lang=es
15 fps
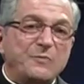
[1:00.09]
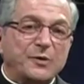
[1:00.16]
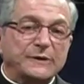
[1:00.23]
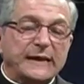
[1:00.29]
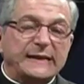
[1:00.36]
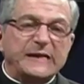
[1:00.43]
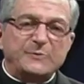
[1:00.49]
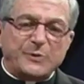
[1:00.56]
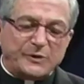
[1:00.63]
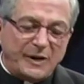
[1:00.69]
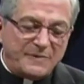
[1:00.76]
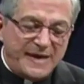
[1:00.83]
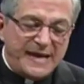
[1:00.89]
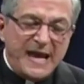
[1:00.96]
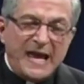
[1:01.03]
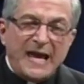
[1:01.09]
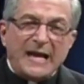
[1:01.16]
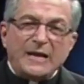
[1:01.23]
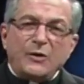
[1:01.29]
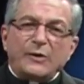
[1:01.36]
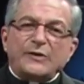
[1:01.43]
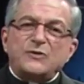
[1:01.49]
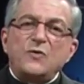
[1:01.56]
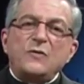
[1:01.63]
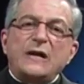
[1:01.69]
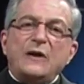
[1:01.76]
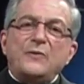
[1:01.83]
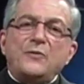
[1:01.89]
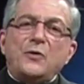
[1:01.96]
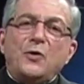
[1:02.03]
muy importantes, pero también la oración
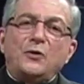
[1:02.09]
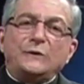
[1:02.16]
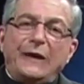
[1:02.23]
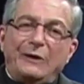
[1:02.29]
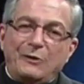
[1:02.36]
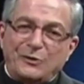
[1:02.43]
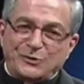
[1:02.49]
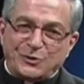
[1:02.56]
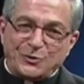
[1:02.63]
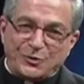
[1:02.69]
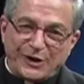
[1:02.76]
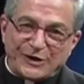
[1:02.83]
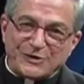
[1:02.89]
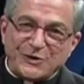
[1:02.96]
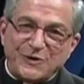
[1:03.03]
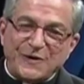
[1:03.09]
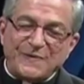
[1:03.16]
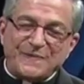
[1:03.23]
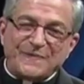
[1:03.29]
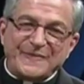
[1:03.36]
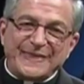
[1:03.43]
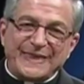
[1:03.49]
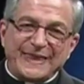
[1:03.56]
que brota de nuestro corazón.